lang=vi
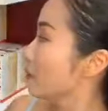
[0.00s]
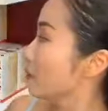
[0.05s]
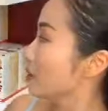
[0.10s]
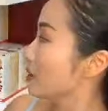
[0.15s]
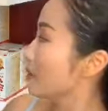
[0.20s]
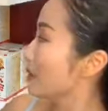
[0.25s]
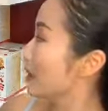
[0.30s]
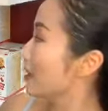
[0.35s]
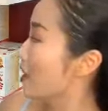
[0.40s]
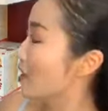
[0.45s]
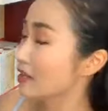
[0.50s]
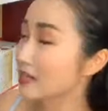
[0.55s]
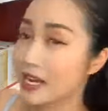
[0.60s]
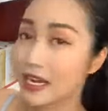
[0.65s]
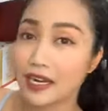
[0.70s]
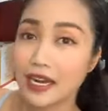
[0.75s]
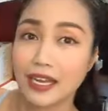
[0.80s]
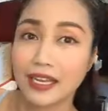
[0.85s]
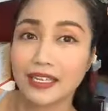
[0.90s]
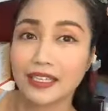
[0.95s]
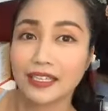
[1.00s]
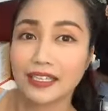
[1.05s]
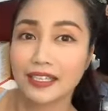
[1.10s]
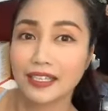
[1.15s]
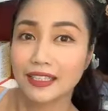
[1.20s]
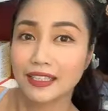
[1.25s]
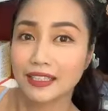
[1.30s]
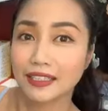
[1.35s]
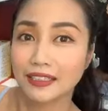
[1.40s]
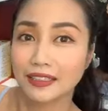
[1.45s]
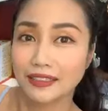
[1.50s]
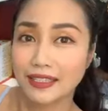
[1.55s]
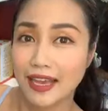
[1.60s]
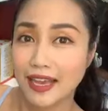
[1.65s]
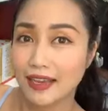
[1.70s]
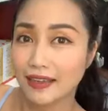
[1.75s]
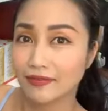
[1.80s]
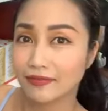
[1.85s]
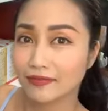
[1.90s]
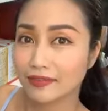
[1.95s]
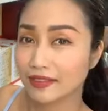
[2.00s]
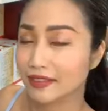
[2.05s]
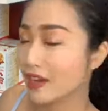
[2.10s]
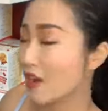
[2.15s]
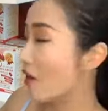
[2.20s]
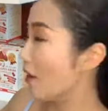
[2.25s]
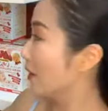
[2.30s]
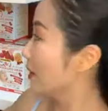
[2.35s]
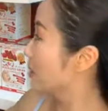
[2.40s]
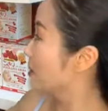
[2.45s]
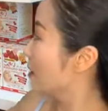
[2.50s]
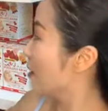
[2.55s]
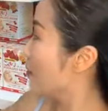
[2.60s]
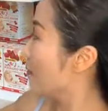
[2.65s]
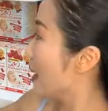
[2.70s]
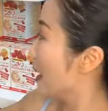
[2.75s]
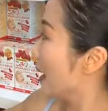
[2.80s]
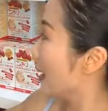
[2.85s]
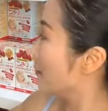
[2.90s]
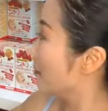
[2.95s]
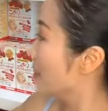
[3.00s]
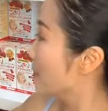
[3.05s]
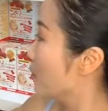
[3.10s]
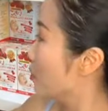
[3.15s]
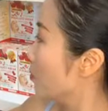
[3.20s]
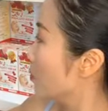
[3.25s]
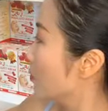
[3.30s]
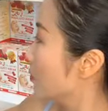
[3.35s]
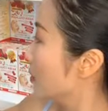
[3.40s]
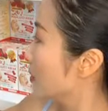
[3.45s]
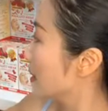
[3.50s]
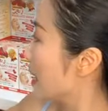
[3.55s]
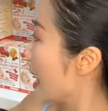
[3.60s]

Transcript: chủ nha bà con, để đây nha, khỏi cho bà Facebook